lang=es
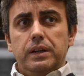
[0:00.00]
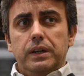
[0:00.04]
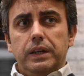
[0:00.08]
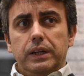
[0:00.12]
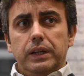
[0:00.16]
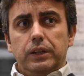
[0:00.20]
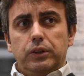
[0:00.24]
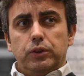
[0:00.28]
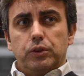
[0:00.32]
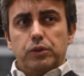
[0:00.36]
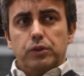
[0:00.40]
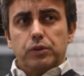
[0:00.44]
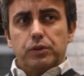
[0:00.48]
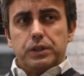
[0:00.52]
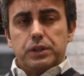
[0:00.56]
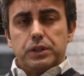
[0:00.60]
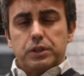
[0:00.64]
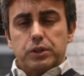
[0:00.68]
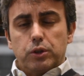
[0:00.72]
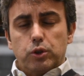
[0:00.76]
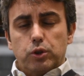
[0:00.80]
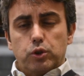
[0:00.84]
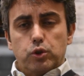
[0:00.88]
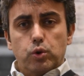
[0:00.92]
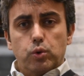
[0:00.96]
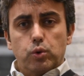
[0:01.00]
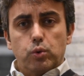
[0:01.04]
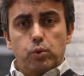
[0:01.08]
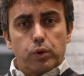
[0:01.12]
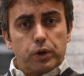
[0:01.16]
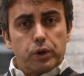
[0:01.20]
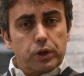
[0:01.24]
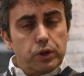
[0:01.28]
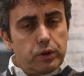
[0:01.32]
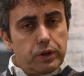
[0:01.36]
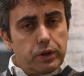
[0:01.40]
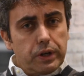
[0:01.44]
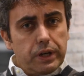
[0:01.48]
Entonces se nos
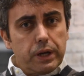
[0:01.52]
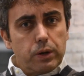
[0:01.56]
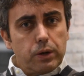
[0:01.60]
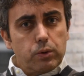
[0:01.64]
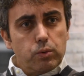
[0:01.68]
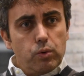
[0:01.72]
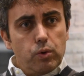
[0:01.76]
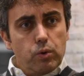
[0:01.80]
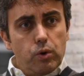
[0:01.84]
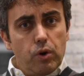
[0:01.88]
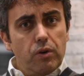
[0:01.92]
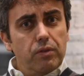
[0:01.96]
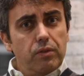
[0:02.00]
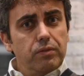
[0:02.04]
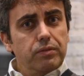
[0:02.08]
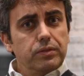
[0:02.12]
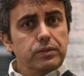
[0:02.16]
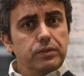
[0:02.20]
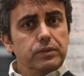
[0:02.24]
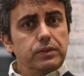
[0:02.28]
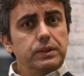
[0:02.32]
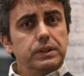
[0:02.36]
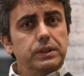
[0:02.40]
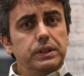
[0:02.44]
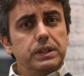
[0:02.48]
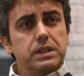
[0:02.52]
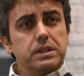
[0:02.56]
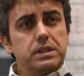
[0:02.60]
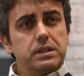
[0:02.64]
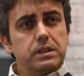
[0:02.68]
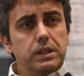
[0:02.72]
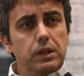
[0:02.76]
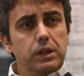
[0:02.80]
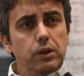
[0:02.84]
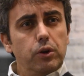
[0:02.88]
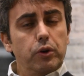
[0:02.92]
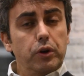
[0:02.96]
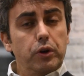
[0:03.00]
ocurrió crear un loft de
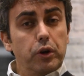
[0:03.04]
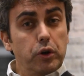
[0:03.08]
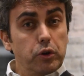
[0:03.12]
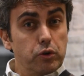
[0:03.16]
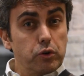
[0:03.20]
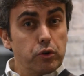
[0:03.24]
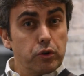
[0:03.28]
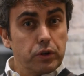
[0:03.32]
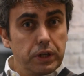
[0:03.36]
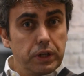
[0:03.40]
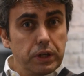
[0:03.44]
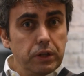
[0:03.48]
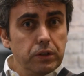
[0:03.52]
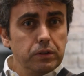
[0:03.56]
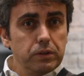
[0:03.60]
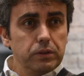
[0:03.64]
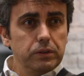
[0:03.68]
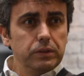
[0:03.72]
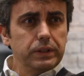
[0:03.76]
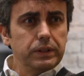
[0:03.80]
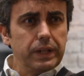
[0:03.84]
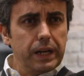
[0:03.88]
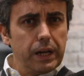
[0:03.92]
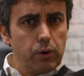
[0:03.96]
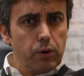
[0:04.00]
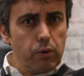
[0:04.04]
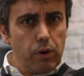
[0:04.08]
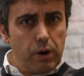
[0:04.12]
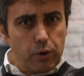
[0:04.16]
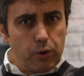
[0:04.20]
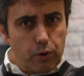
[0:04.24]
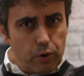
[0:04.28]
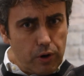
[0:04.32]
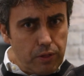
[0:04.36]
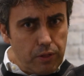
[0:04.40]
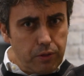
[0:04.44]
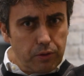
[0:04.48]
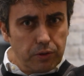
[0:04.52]
estilo neoyorquino, traerlo al
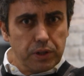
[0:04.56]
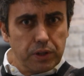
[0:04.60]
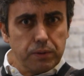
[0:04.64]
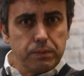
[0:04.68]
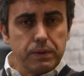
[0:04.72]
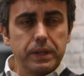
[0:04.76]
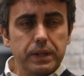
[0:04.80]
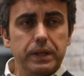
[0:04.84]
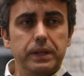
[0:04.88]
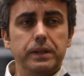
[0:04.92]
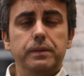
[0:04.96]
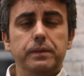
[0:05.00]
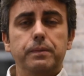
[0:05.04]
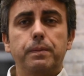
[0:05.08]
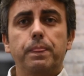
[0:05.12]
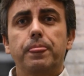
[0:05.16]
corazón de Madrid,